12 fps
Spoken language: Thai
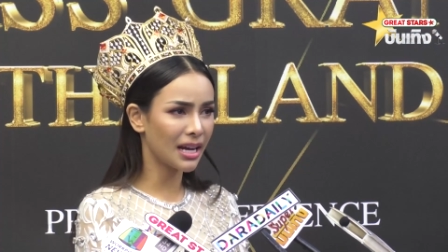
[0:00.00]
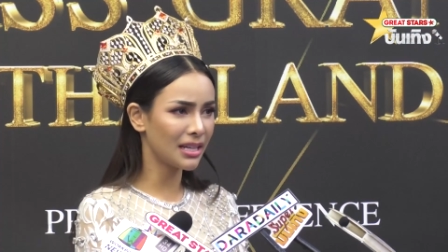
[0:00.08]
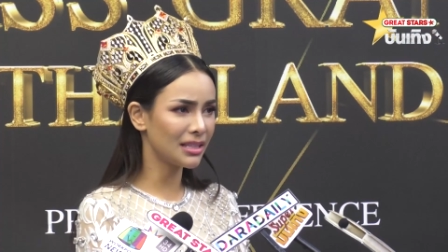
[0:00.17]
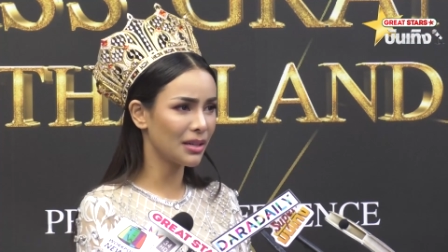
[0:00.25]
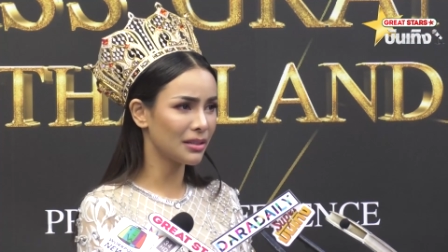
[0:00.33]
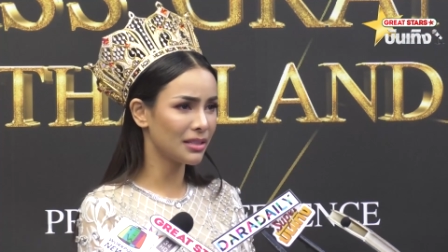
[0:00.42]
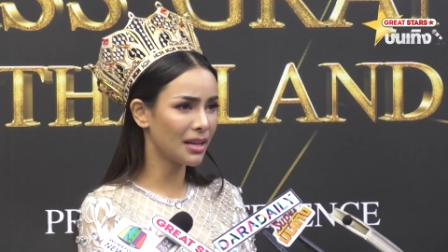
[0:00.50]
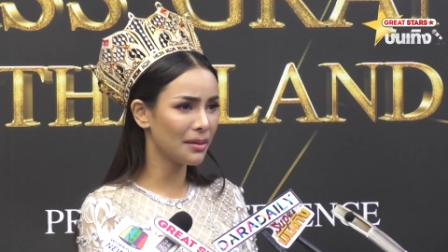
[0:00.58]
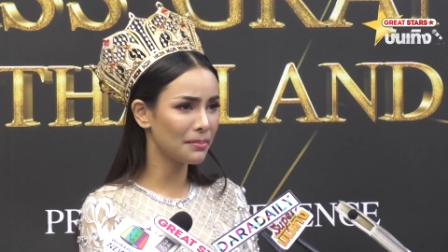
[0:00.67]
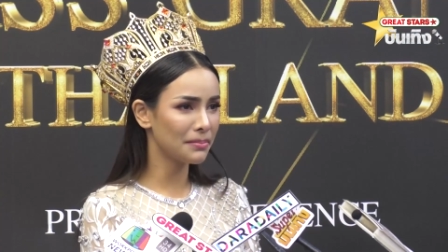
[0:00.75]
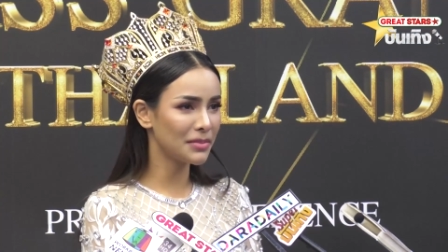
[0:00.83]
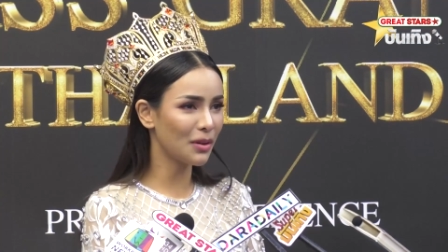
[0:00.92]
นะคะแต่
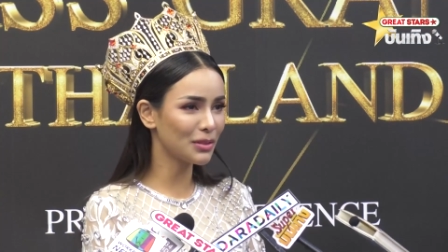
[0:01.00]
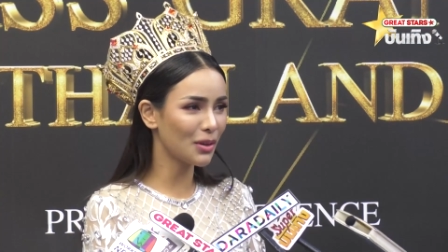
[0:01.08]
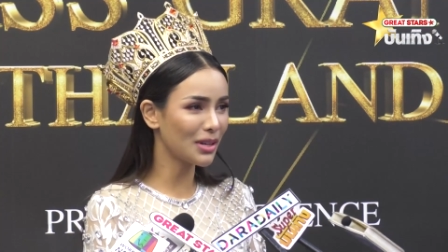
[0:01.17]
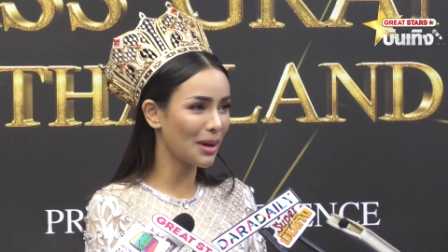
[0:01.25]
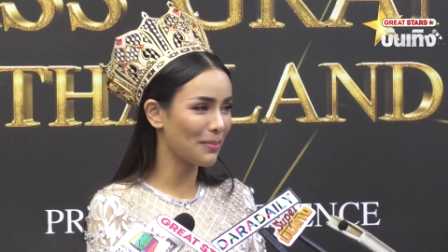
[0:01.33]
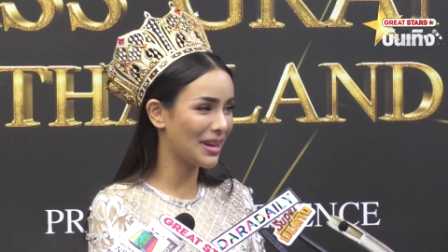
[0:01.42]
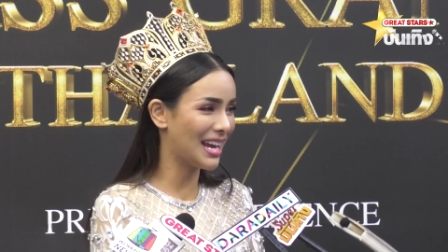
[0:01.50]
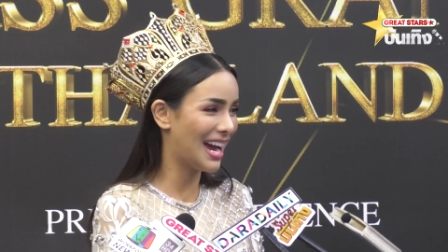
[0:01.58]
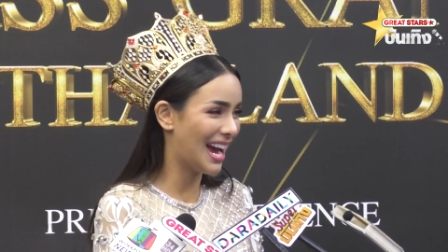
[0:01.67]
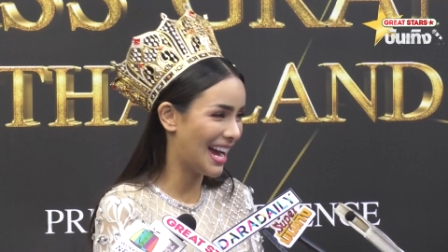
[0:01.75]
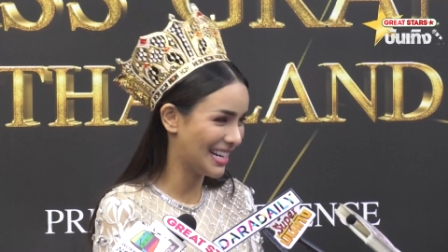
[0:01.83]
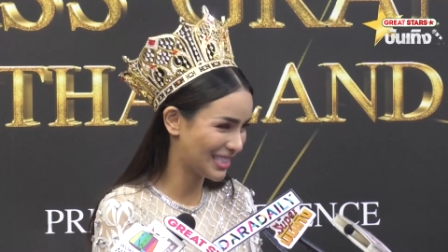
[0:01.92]
ต้องต้องกลับไป
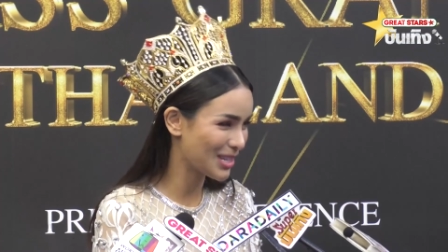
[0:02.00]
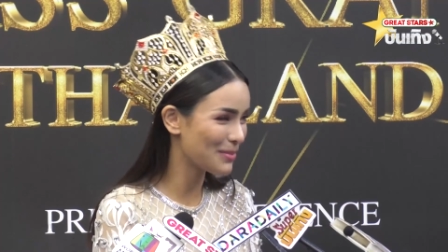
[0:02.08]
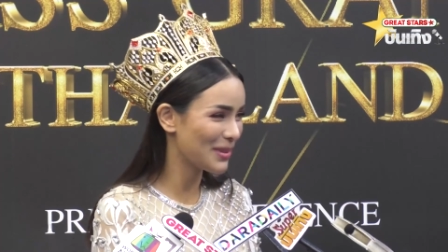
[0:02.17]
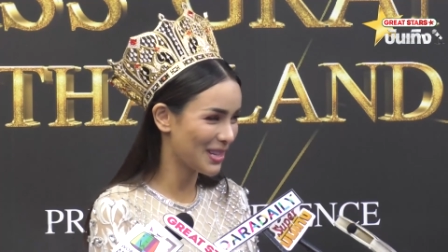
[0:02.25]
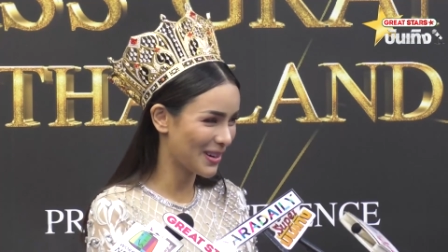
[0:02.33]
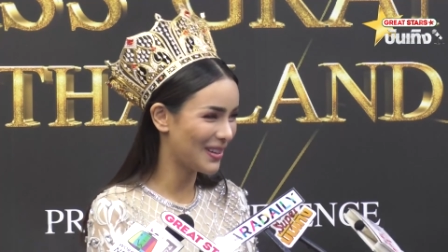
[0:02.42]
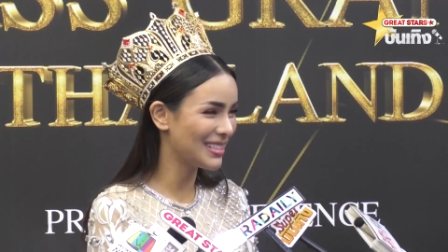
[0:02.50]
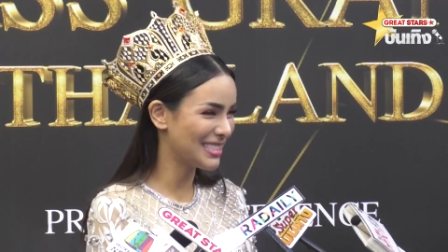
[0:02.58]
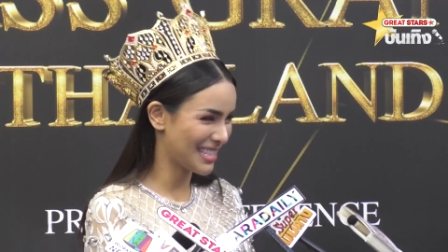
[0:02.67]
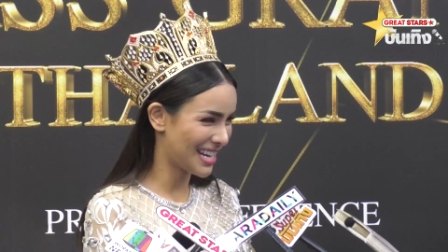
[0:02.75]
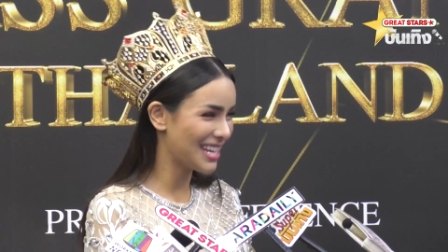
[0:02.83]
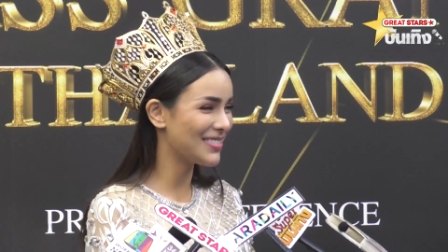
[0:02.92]
หาก็ไปหยอด
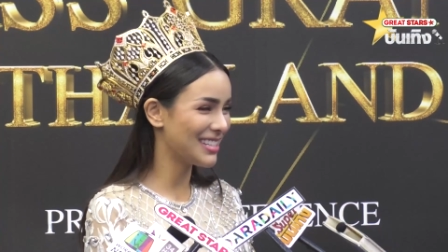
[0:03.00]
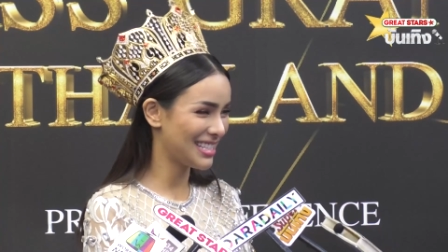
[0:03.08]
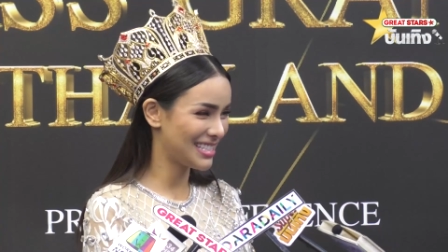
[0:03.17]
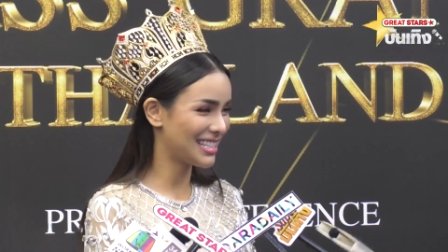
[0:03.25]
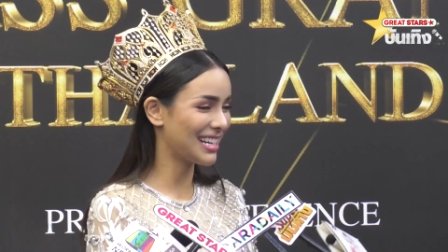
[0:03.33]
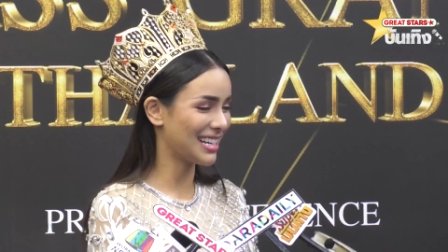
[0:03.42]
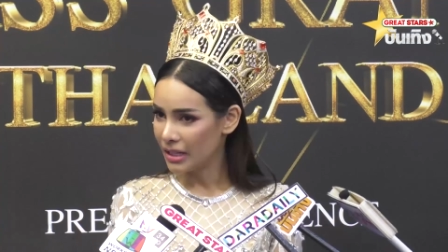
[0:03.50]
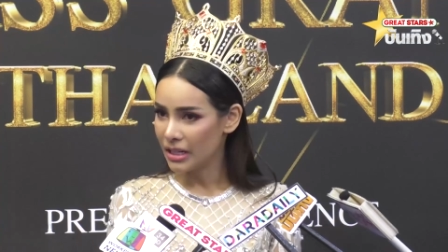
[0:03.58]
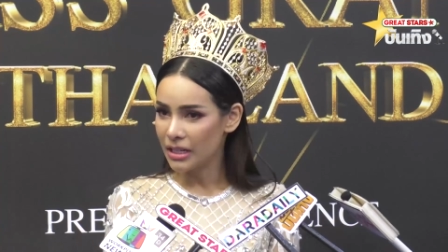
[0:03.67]
ใช่ไม่ได้เช็ค